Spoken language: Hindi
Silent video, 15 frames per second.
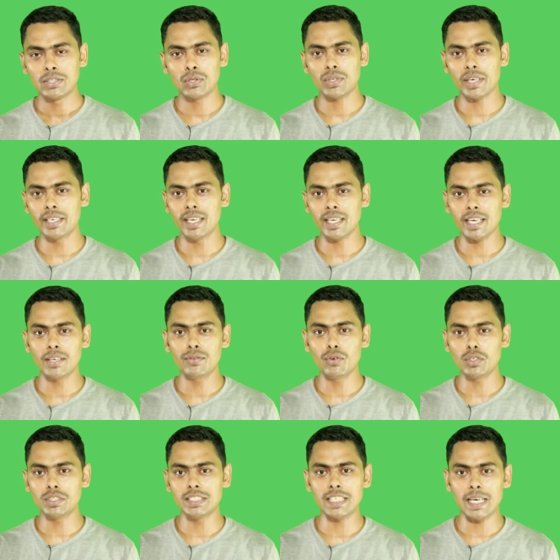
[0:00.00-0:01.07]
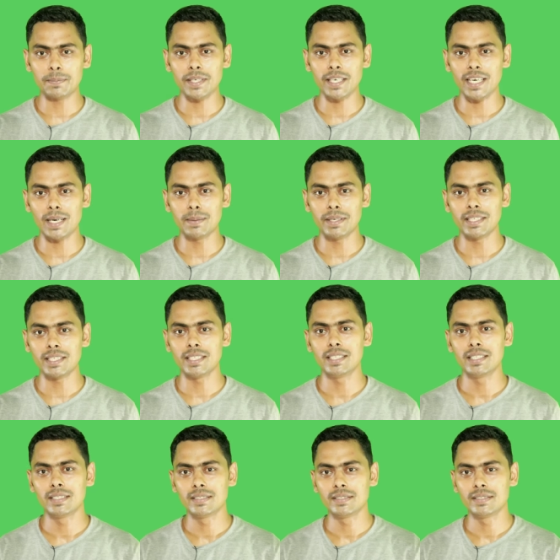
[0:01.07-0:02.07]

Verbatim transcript: तो कहीं ना कहीं वो चीज़ आपके काम आएगी